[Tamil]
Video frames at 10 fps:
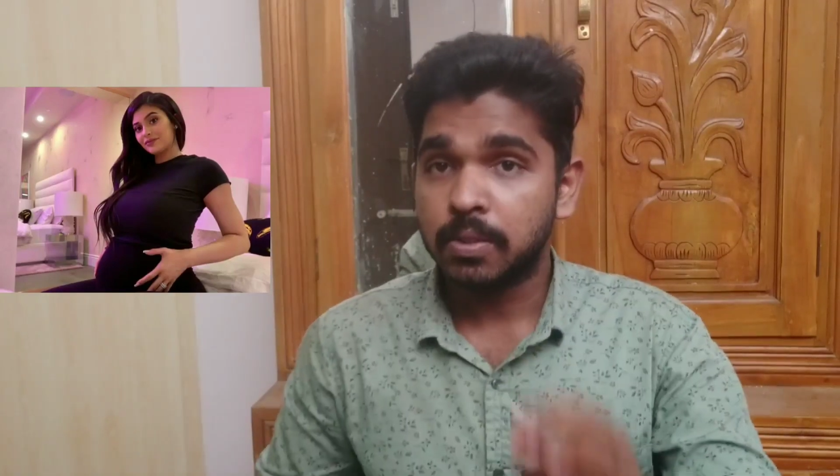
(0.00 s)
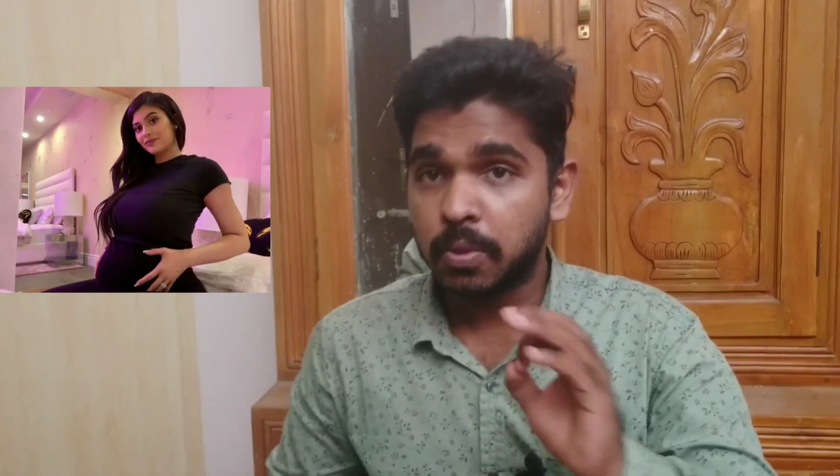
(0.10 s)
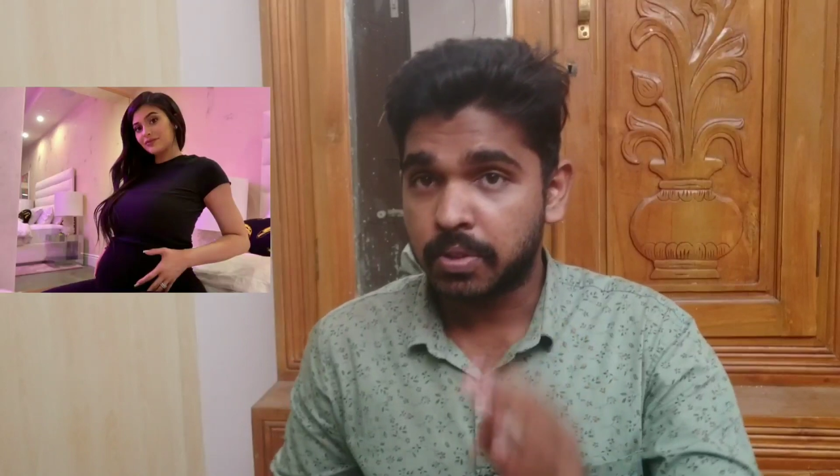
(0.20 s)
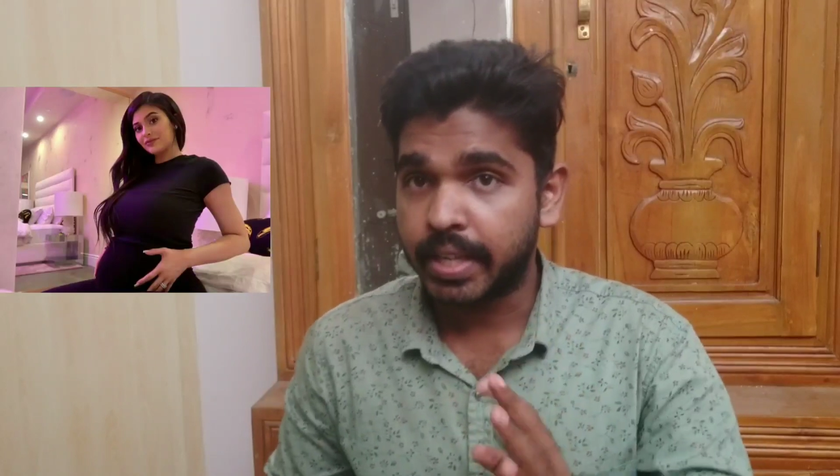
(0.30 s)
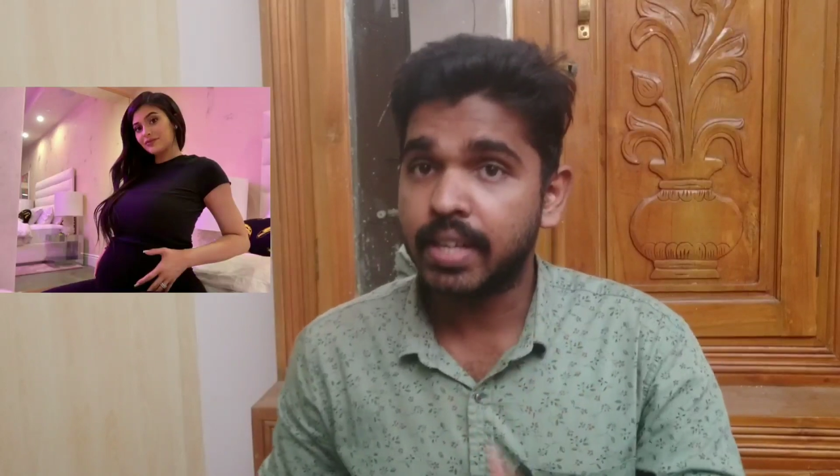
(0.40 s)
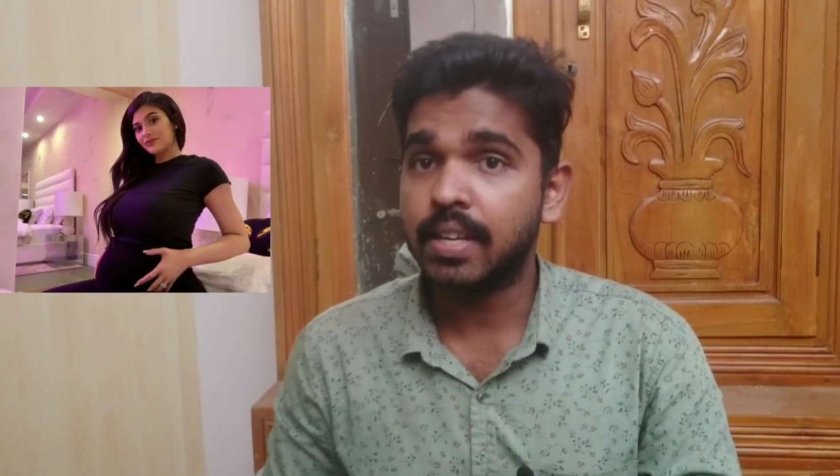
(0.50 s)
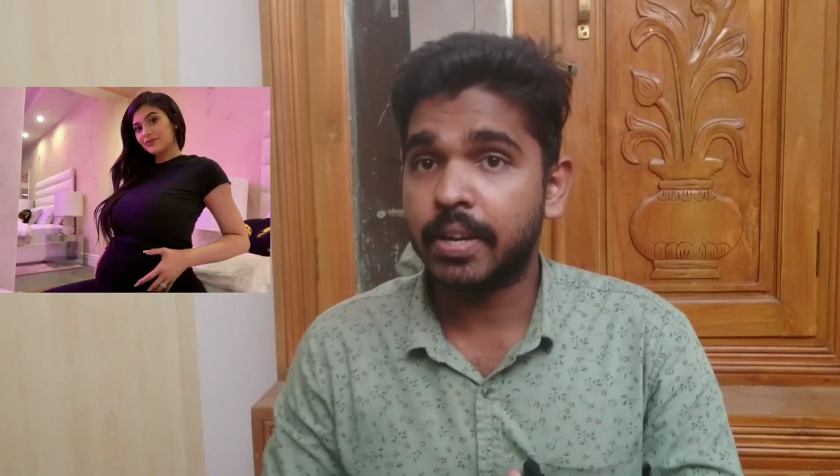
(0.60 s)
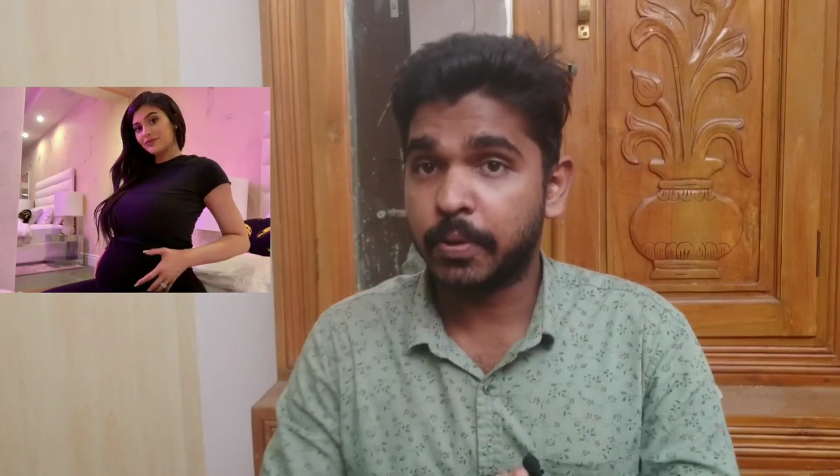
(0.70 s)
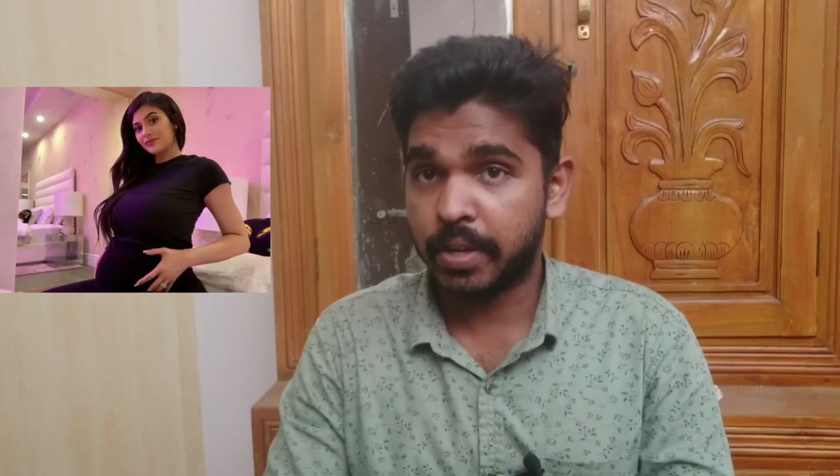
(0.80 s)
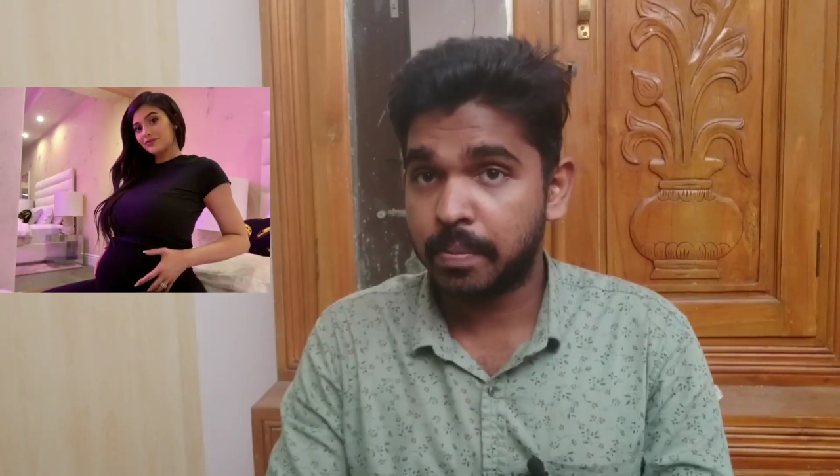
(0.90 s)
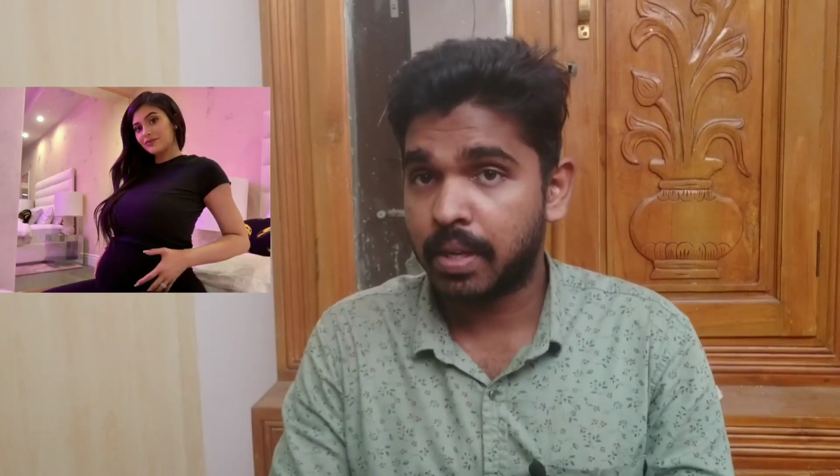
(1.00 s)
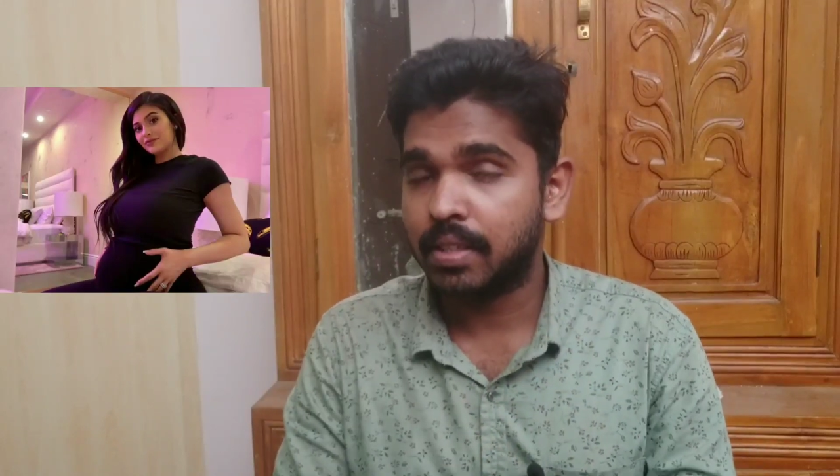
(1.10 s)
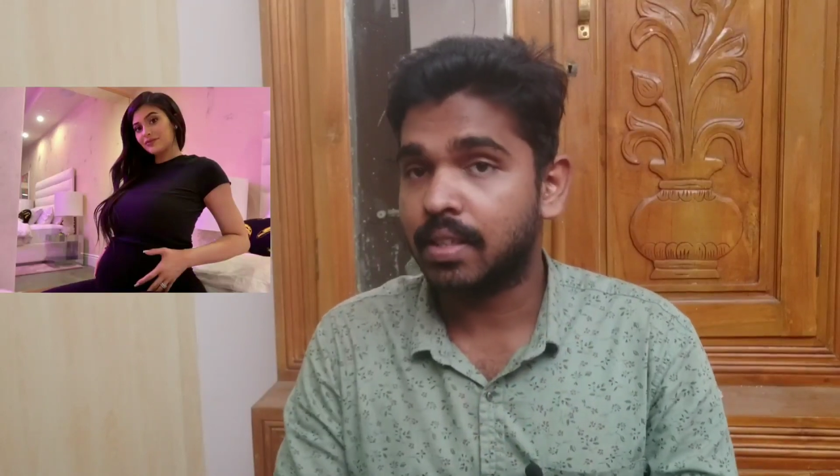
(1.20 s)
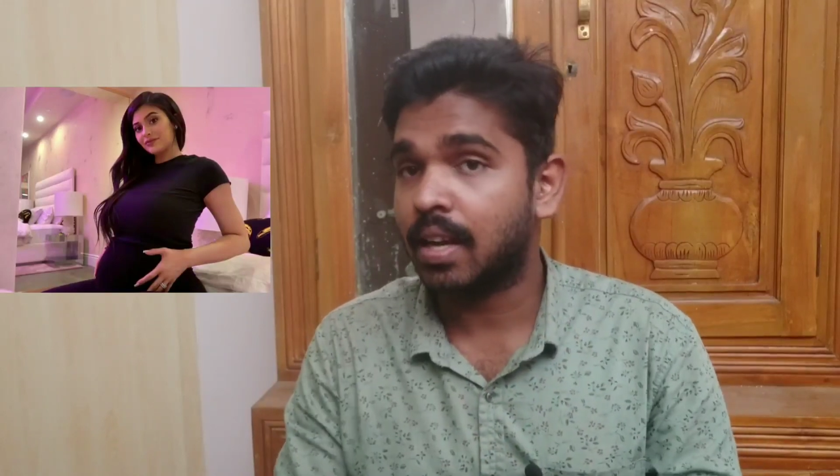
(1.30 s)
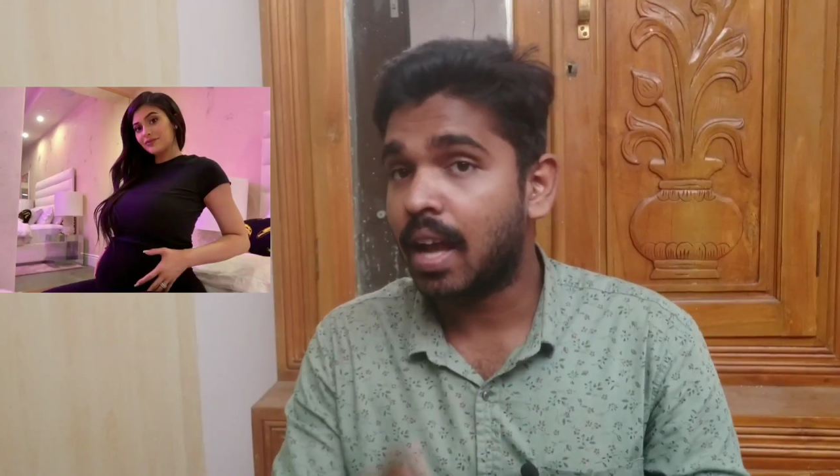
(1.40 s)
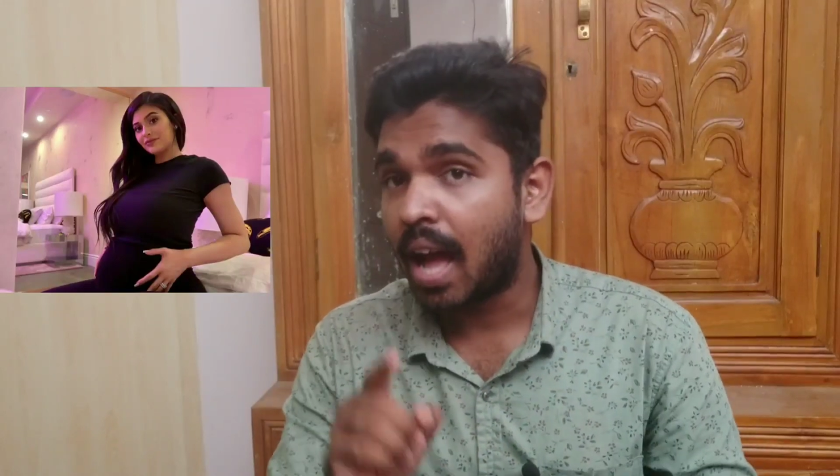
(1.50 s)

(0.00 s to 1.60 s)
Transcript: ஸோ செகண்ட் அறிகுறின்னு பார்த்தீங்கன்னா